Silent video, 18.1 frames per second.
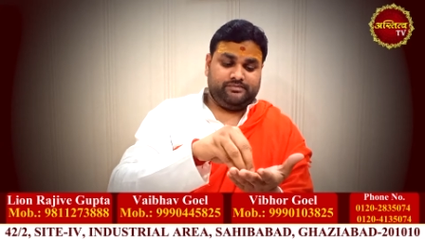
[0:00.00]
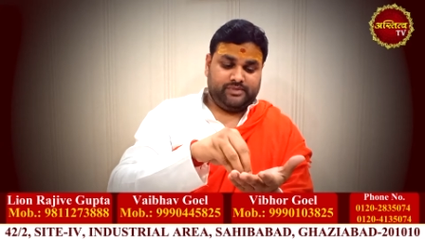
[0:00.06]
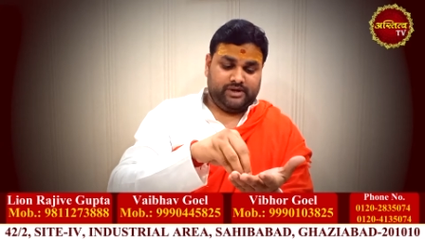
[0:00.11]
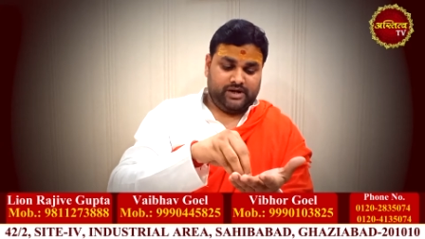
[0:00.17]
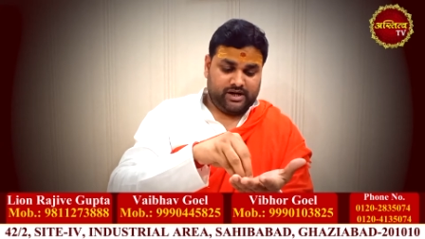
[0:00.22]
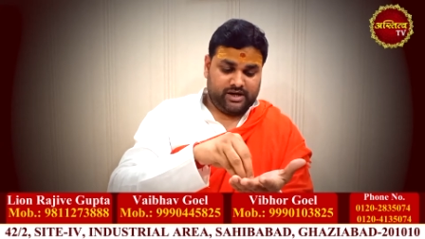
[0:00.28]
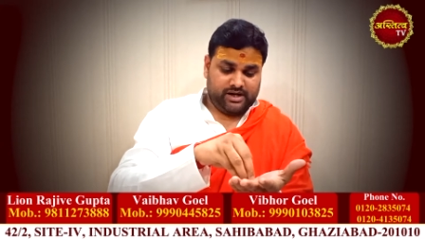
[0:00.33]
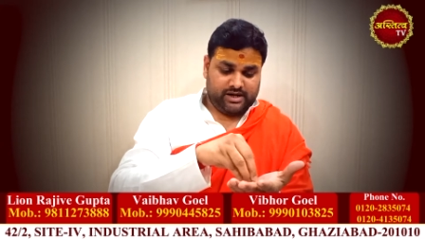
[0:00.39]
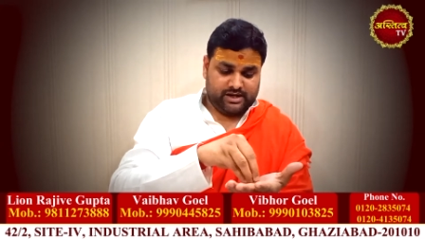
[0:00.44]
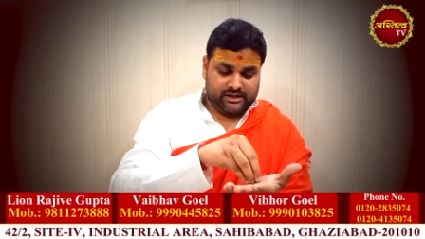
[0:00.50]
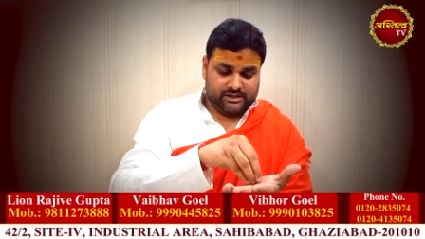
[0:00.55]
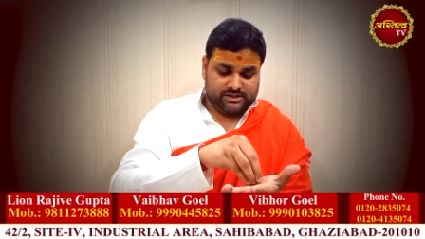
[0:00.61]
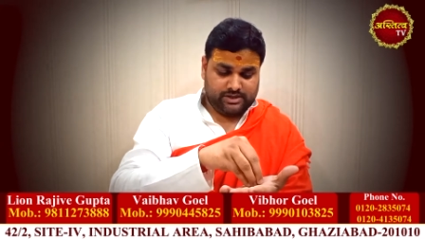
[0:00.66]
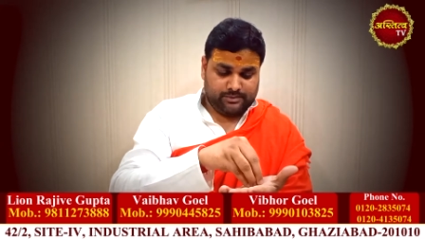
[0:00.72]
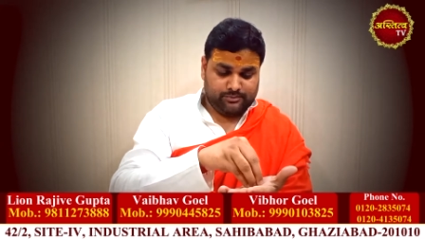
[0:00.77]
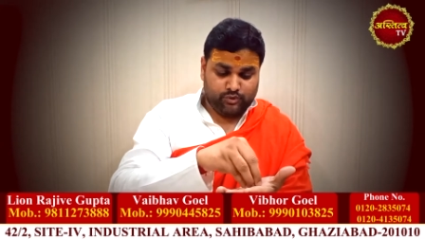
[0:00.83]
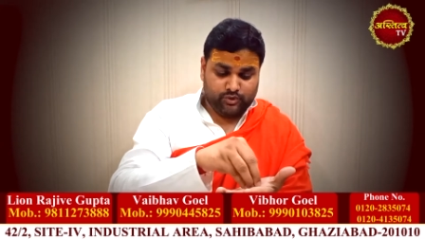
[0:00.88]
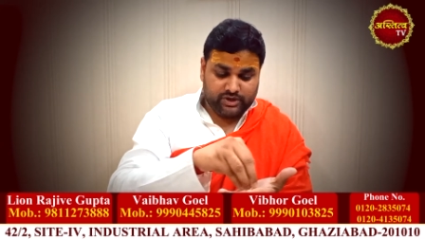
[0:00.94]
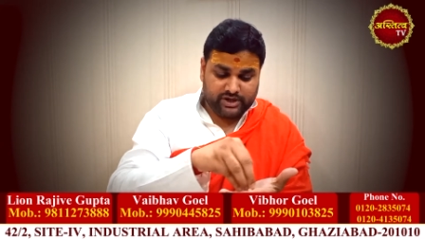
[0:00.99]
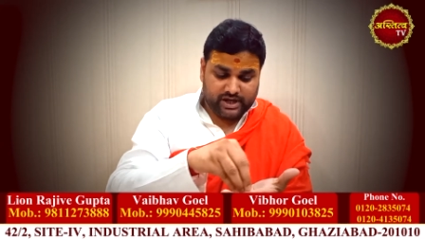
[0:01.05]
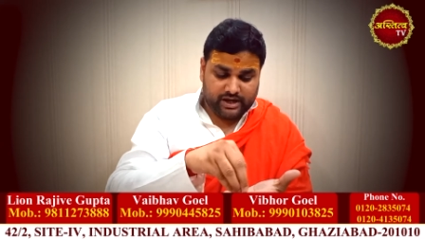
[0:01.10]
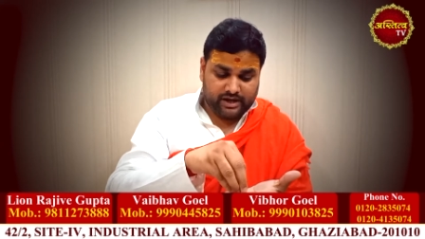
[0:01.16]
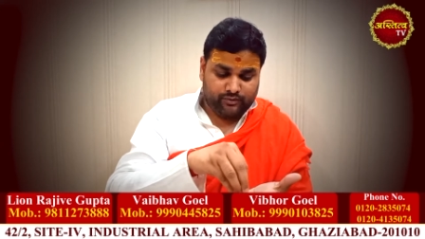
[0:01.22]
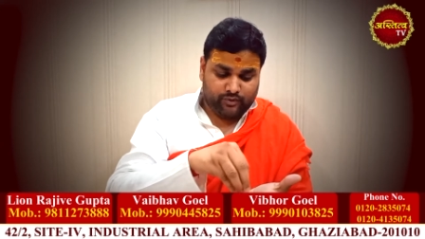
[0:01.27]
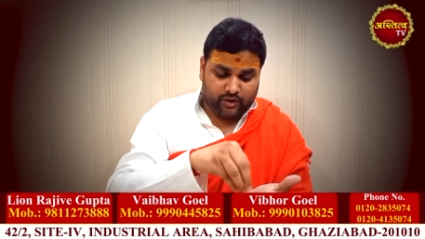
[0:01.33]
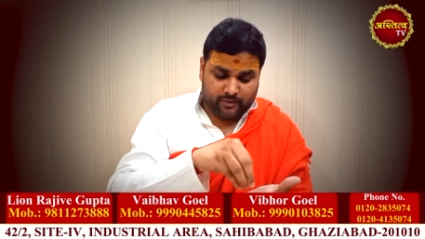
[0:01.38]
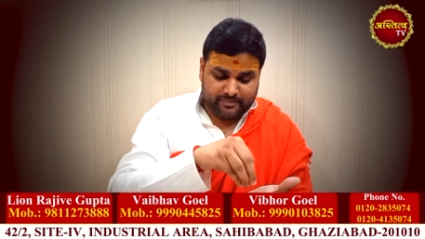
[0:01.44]
जब
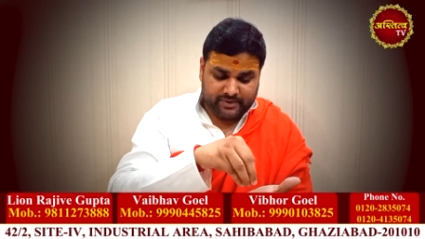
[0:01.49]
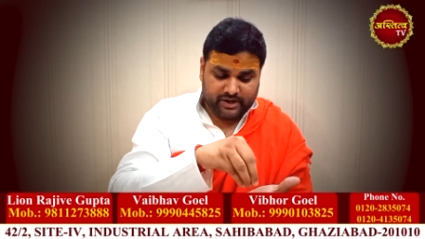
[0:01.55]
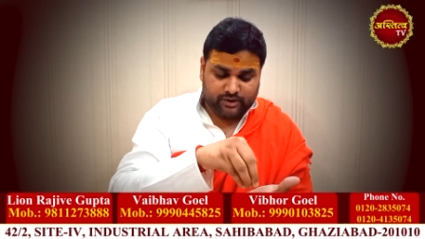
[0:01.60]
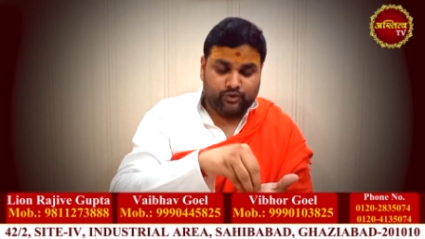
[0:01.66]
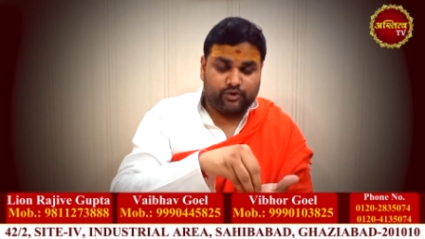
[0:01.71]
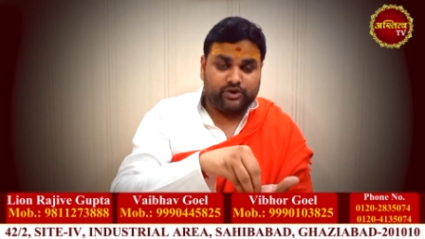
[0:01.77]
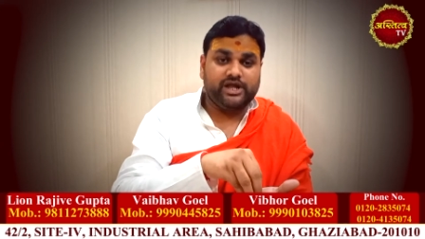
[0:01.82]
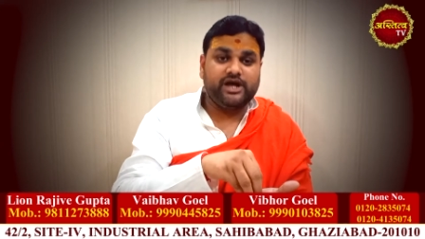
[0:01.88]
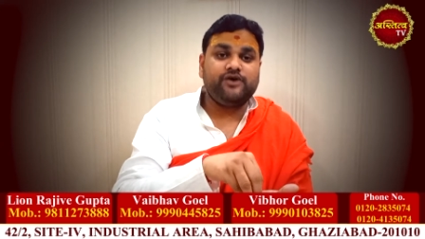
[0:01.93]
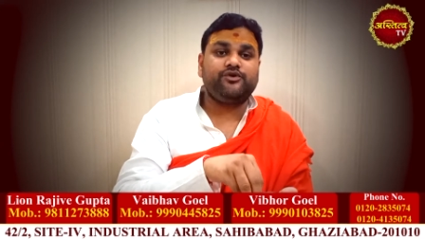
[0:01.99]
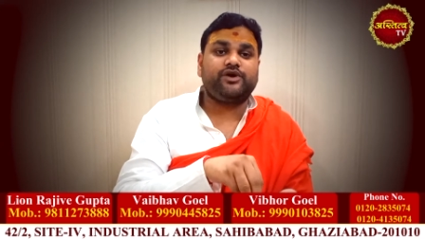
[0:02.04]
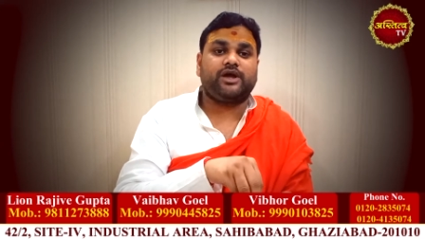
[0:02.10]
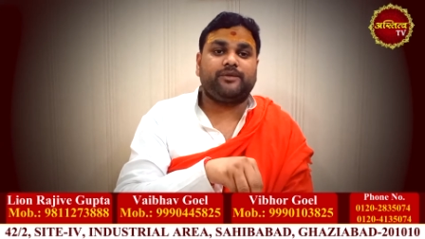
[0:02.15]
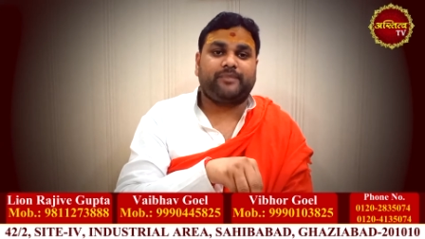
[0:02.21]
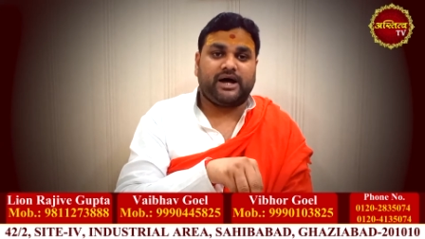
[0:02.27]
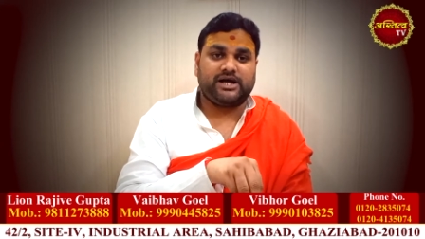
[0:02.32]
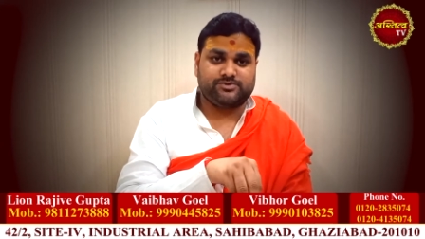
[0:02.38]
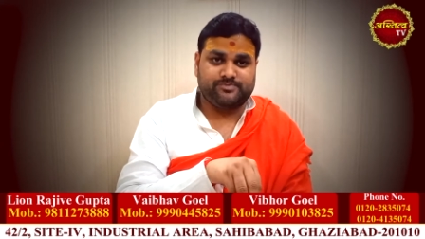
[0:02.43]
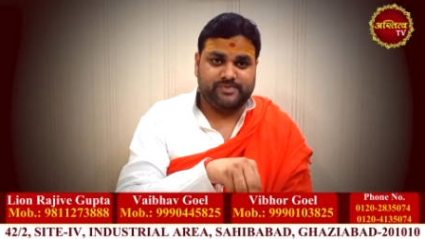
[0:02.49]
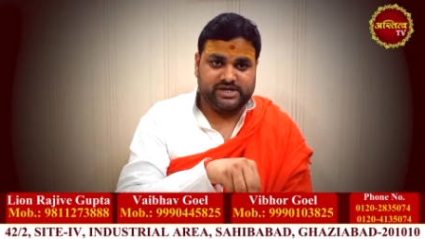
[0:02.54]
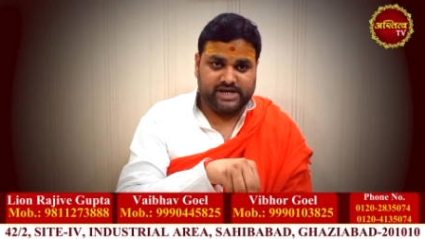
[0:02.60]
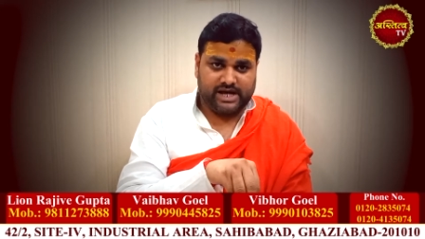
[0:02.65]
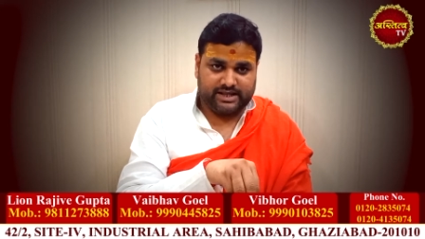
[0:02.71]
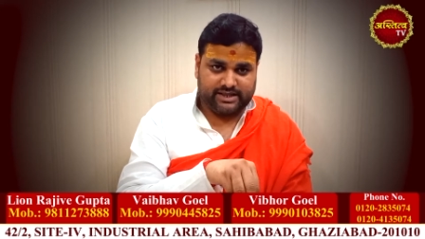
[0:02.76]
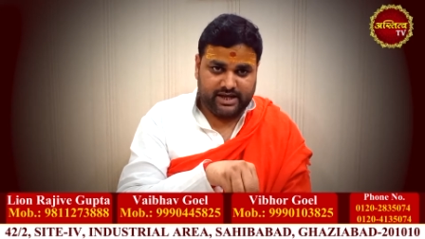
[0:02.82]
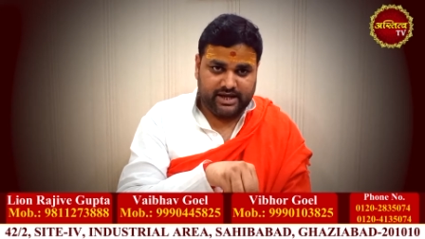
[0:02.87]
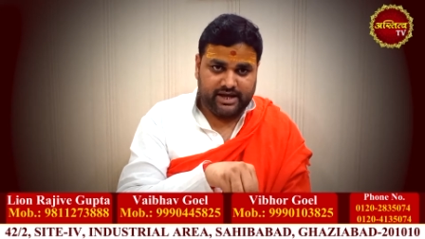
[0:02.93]
उनके वो अपने गुरुदेव के पास में
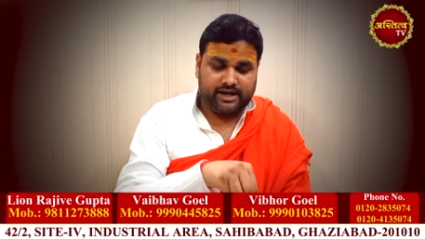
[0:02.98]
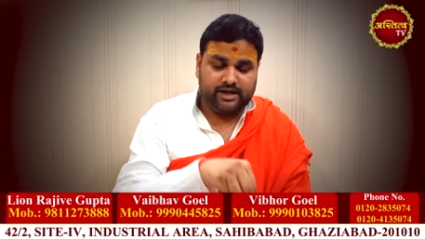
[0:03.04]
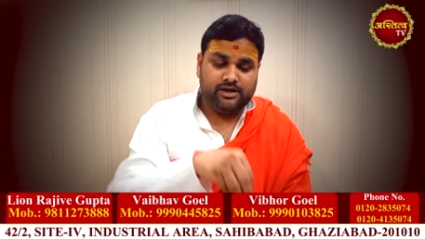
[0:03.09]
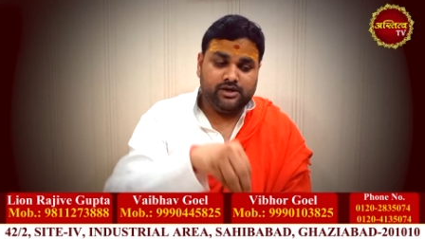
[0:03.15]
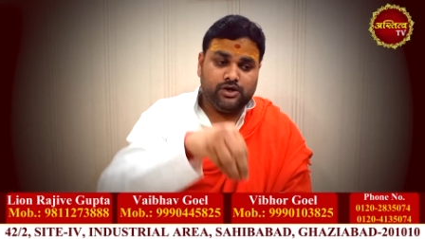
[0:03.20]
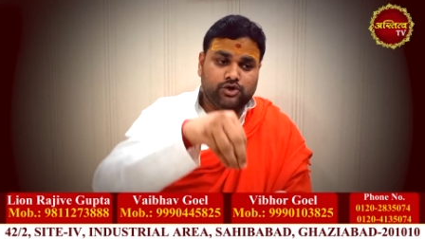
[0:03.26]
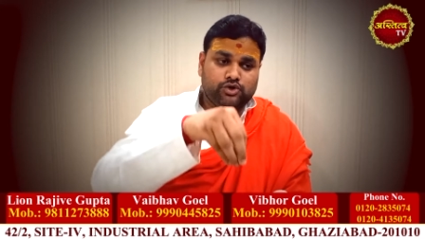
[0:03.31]
जाते हैं